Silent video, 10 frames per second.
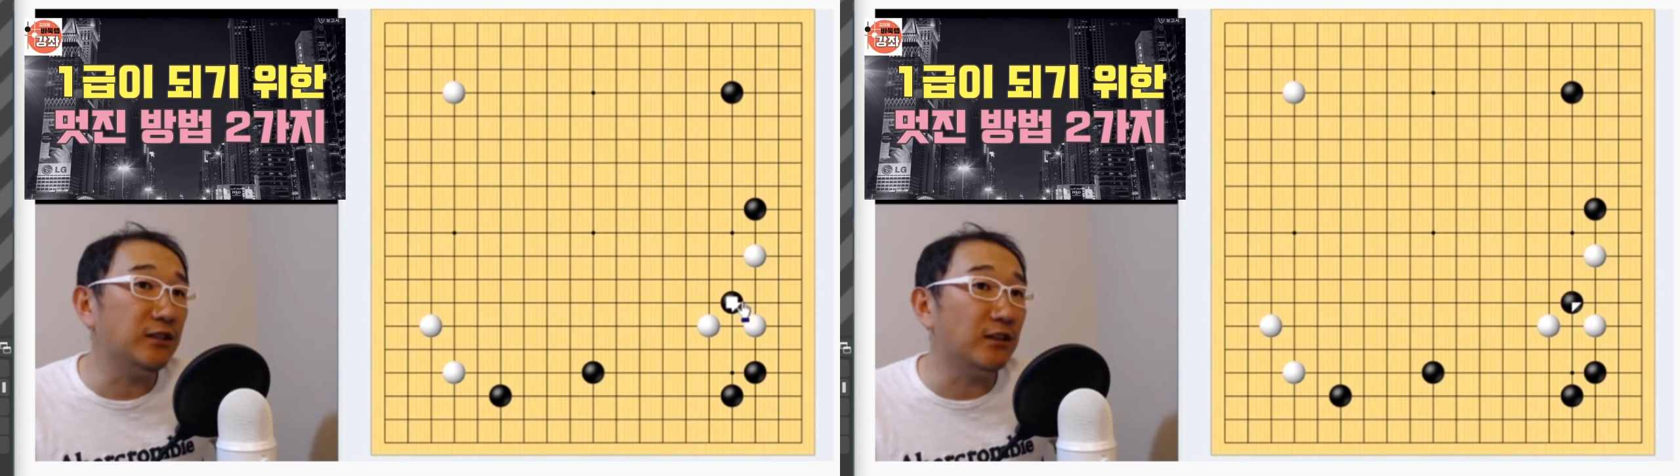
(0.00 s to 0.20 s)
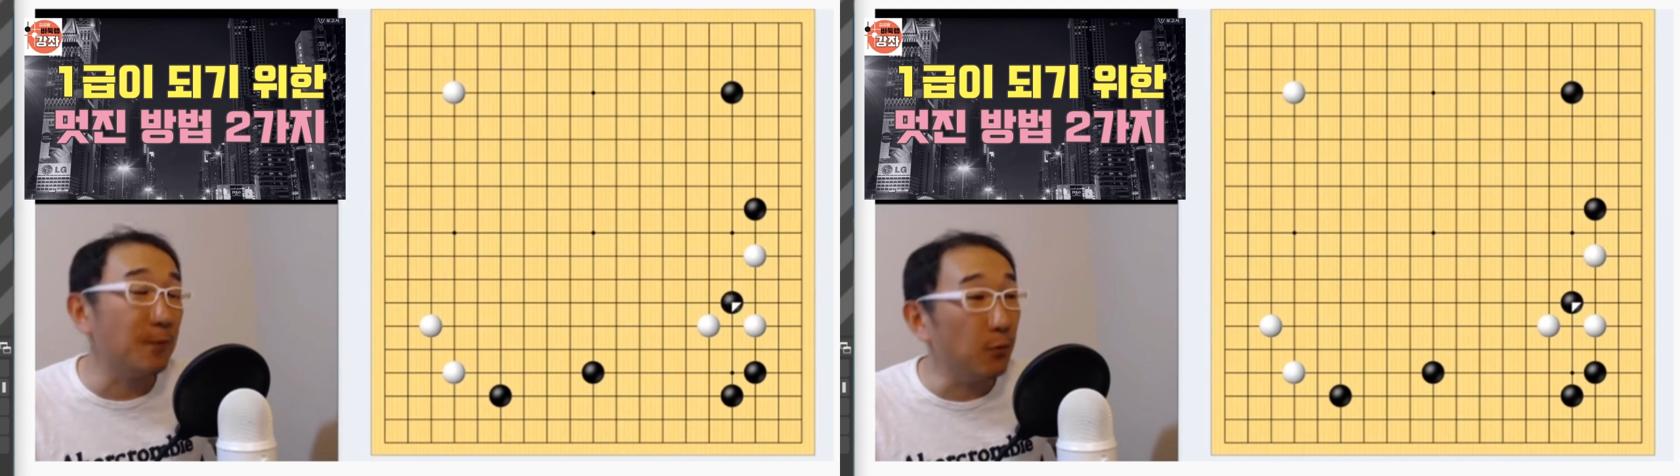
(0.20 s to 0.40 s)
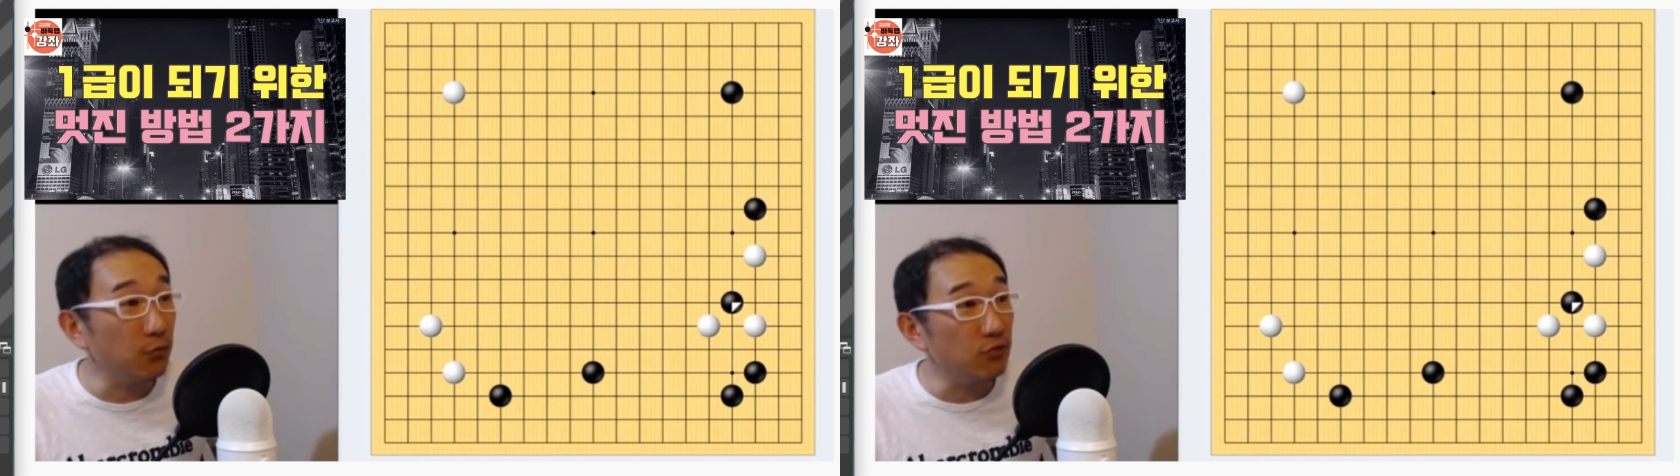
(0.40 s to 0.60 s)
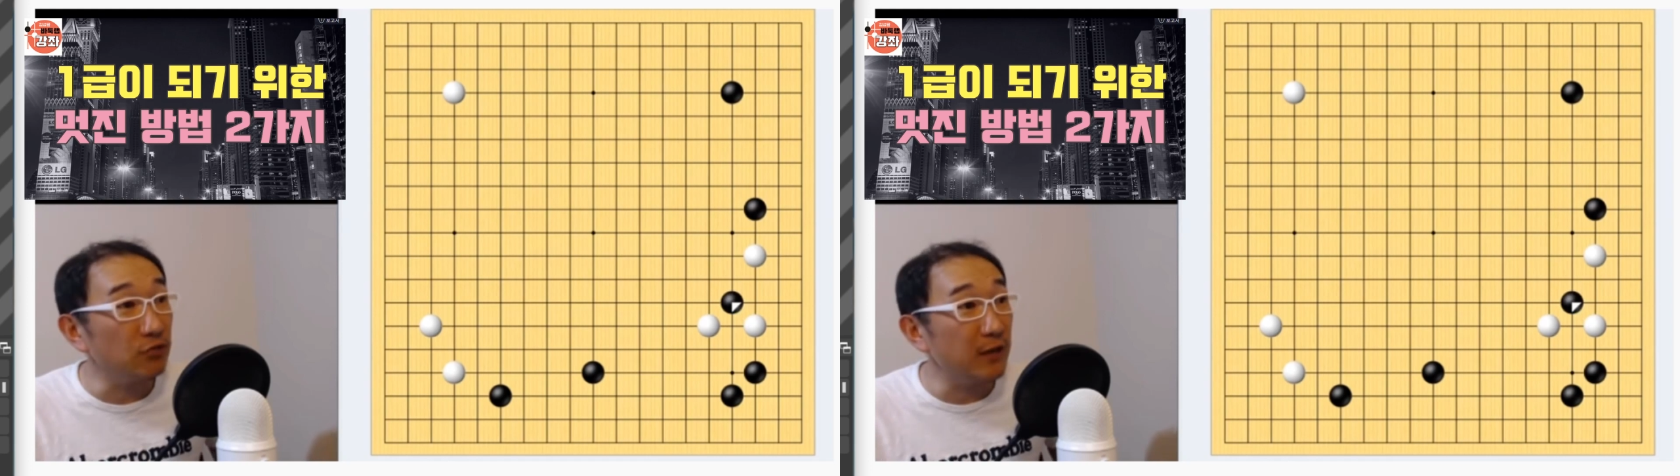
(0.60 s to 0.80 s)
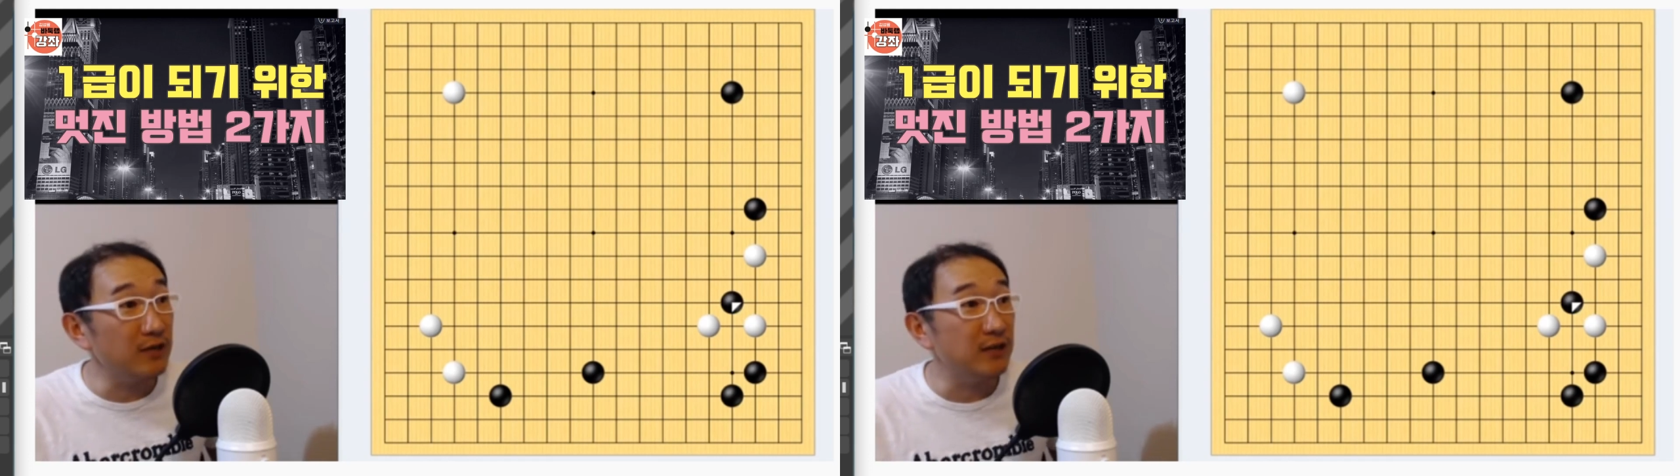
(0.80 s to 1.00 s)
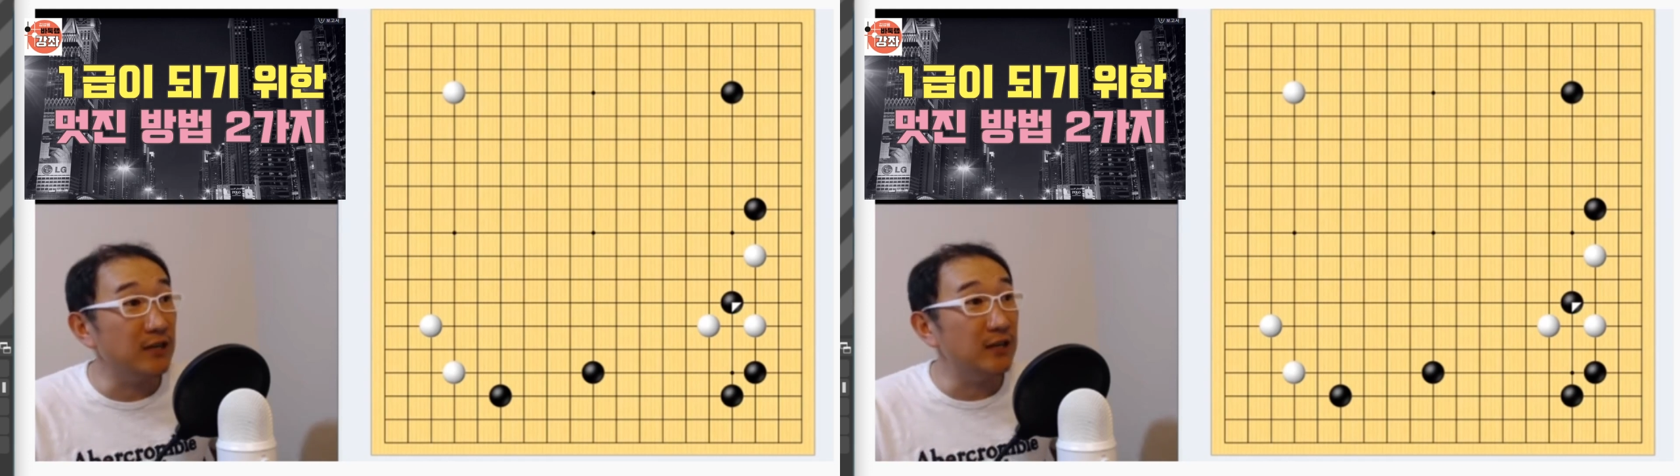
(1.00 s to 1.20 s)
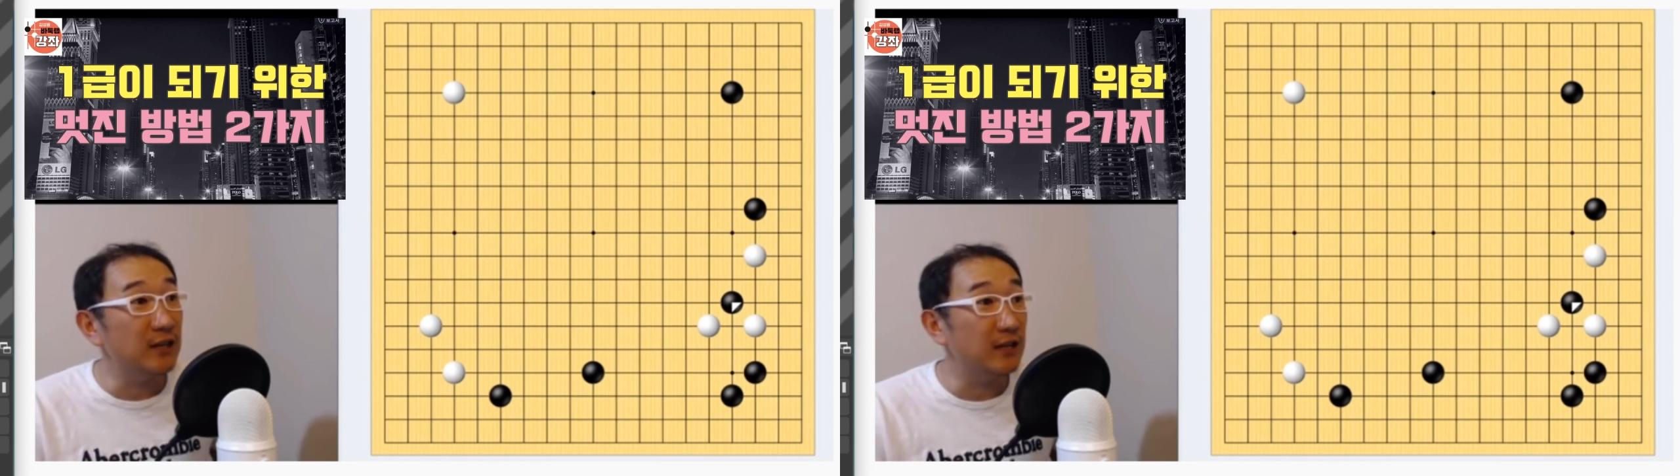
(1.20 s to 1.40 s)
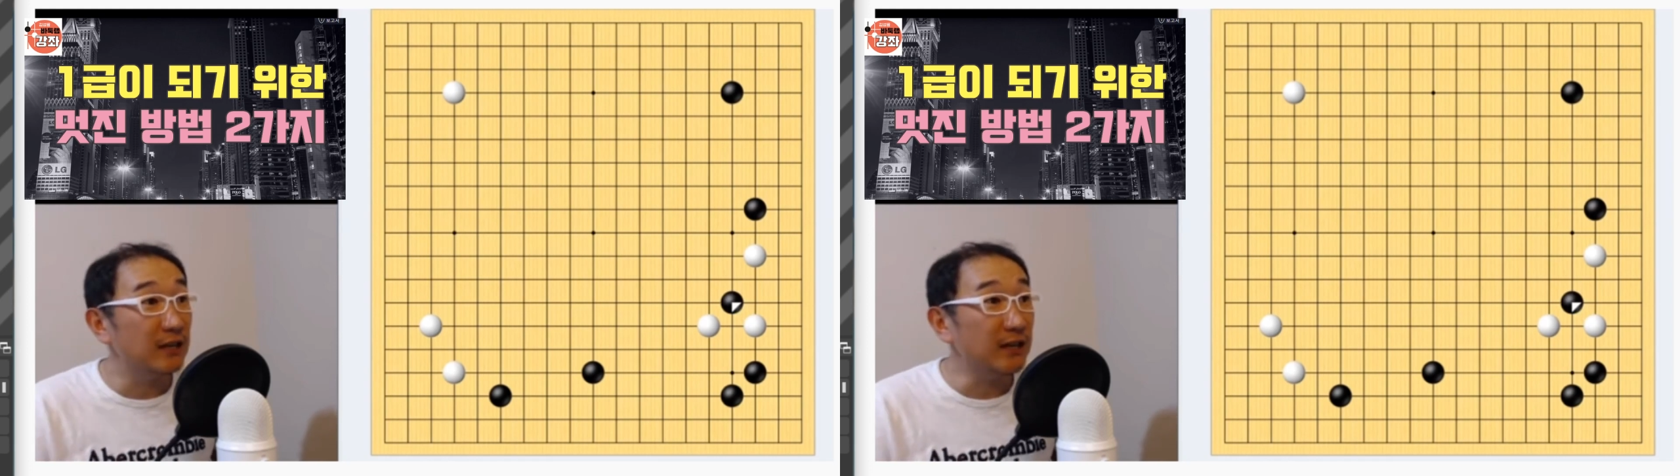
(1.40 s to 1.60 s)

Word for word: 들여다보는 수가 이제